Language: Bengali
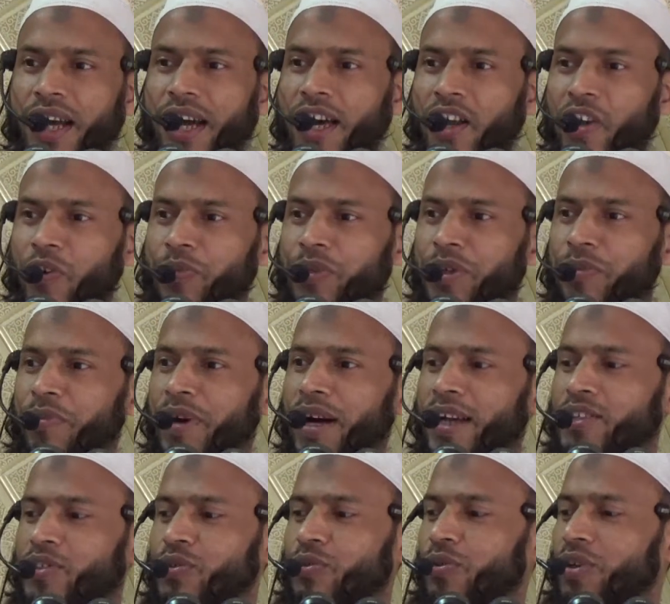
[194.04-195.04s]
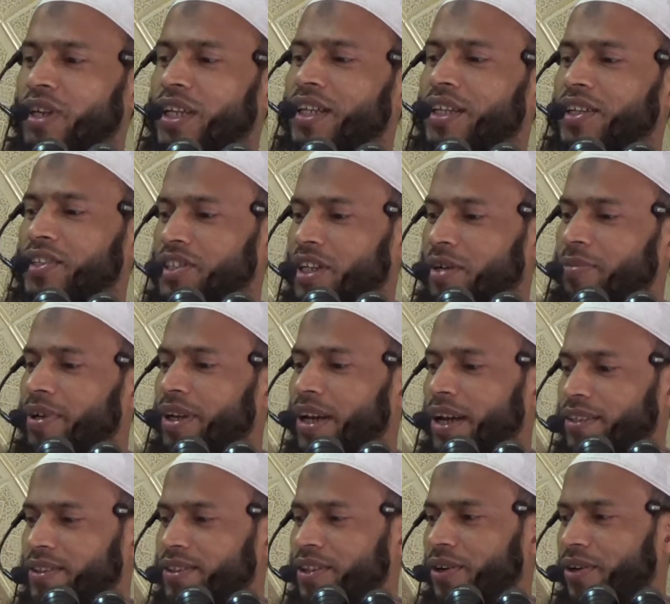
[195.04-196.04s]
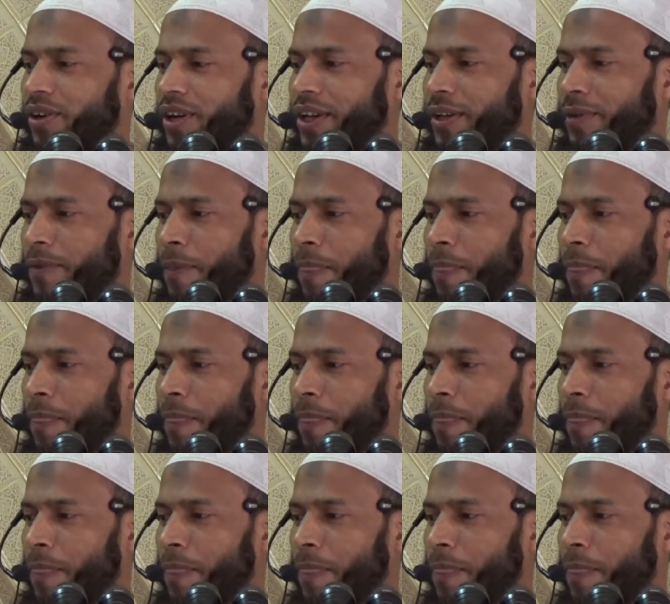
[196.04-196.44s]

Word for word: আরবি মাসগুলি হিসাবে রাখতে হয়